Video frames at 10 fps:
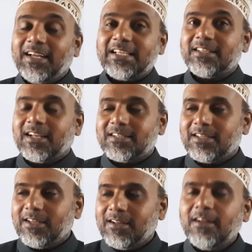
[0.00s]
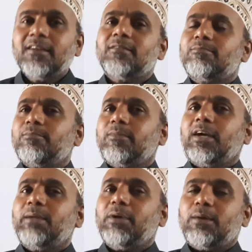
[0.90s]
इसी तरह से
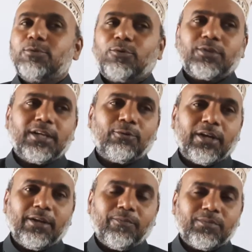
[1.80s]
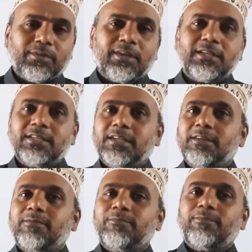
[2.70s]
कई भी आप सोचते होंगे किसी
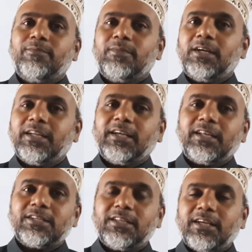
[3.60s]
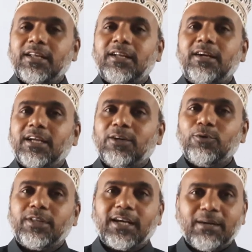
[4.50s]
लड़की के रिश्ते के लिए लड़के को
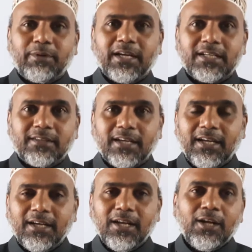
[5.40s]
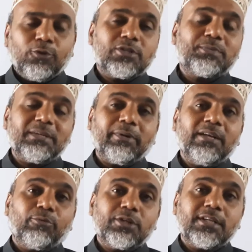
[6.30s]
इंतखब किया जाता है तो सबसे पहले
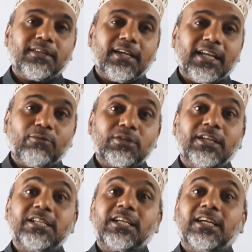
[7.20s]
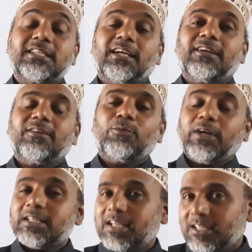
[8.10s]
पूछा जाता है कि उसका नेचर कैसा है वो
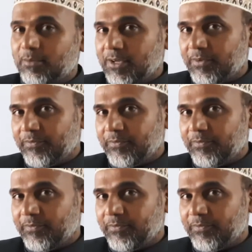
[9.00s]
कैसा आदमी